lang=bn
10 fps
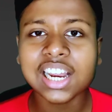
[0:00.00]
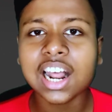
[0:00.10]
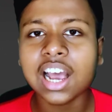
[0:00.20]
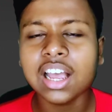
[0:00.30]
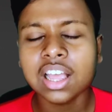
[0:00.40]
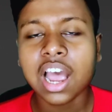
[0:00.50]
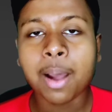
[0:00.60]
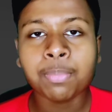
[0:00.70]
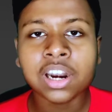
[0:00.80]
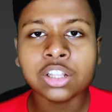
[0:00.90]
এছাড়া
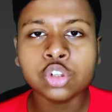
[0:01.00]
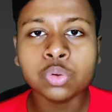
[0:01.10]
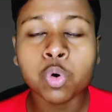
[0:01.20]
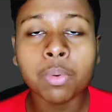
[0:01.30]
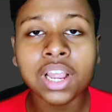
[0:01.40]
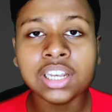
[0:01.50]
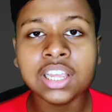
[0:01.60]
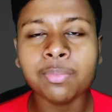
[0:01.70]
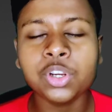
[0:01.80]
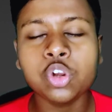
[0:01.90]
আপনারা যদি মোবাইল
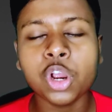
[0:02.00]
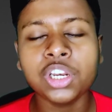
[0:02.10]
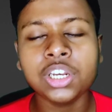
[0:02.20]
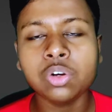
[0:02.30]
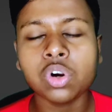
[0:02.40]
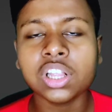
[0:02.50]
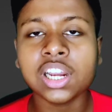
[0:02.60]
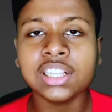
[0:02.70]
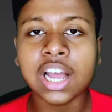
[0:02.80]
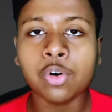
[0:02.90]
দিয়ে ভিডিও এডিটিং করে
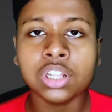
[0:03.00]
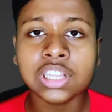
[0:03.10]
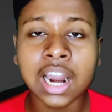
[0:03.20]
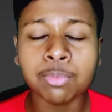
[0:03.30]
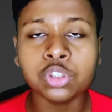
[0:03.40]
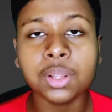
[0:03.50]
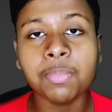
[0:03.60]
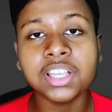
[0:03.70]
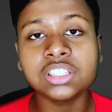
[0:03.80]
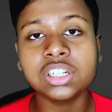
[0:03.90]
থাকেন তাহলে তার
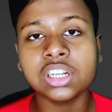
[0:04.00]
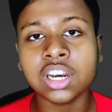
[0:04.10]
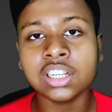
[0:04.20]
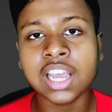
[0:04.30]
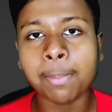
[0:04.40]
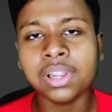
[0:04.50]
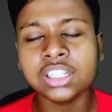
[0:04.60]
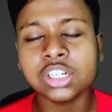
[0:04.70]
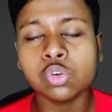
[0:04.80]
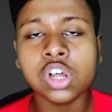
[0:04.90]
মধ্যে বেস্ট যে
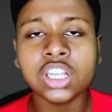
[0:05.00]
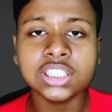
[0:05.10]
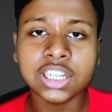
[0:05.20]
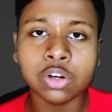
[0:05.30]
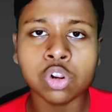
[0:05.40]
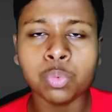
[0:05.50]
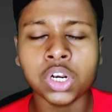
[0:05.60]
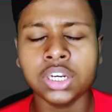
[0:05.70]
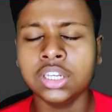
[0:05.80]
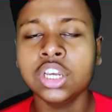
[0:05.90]
অ্যাপ্লিকেশানগুলো আছে সেগুলো
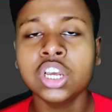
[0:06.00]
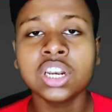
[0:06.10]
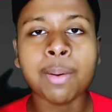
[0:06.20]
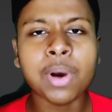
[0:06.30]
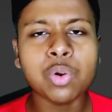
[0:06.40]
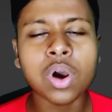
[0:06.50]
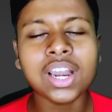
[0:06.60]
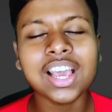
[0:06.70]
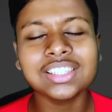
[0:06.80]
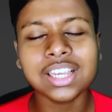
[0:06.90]
বলে নিই নাম্বার
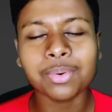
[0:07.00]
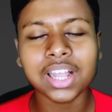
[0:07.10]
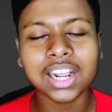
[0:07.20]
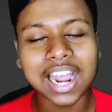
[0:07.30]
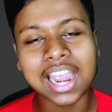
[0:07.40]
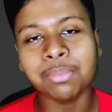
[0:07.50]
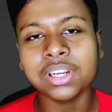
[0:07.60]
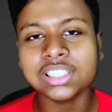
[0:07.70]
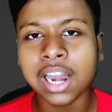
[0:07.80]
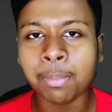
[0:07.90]
ওয়ানে আসছে আমাদের কাইন
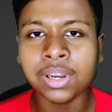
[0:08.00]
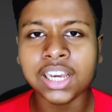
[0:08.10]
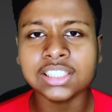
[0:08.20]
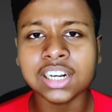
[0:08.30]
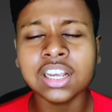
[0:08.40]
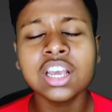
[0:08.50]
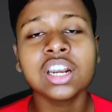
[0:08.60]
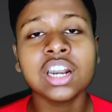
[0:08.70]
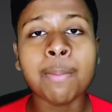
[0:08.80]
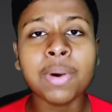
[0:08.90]
মাস্টার অ্যাপ্লিকেশান
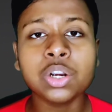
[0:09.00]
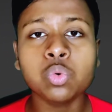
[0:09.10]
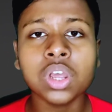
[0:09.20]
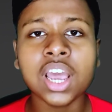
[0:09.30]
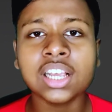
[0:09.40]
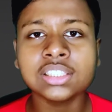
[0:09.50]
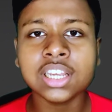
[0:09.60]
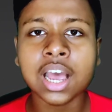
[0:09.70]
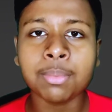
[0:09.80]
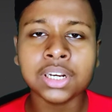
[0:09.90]
নাম্বার টুয়ে
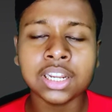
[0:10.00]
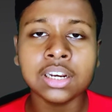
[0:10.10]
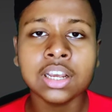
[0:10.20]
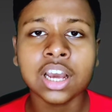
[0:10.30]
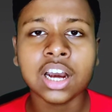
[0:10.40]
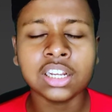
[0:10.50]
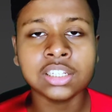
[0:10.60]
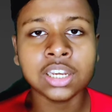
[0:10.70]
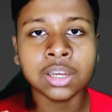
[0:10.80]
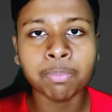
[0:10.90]
আসছে আমাদের
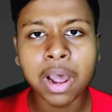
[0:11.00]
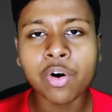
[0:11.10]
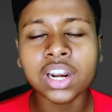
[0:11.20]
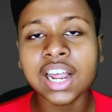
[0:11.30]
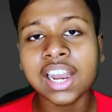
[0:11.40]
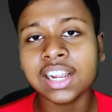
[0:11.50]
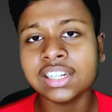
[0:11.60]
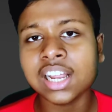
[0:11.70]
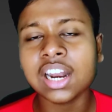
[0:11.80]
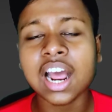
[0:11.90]
যে পাওয়ার
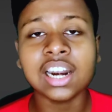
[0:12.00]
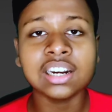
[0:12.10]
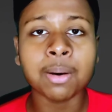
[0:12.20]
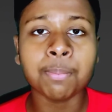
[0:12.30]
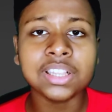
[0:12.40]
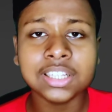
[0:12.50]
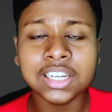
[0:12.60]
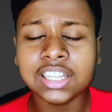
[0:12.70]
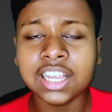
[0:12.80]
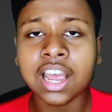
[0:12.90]
ডাইরেক্টর আর নাম্বার
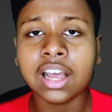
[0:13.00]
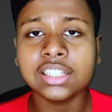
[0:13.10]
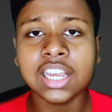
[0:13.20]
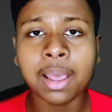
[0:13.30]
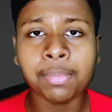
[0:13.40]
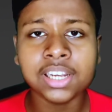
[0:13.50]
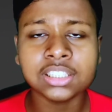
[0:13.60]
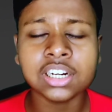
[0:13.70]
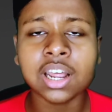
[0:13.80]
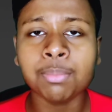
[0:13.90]
থ্রিতে যে
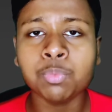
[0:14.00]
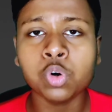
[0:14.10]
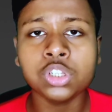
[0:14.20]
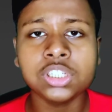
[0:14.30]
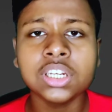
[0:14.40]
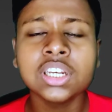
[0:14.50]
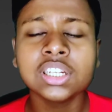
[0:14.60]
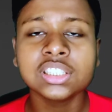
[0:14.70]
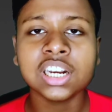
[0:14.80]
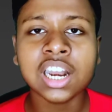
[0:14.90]
অ্যাপ্লিকেশানটা আমি বলছি
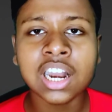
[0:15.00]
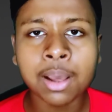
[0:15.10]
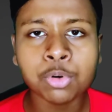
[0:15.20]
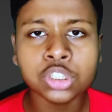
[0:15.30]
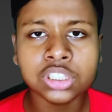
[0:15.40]
সেটার নাম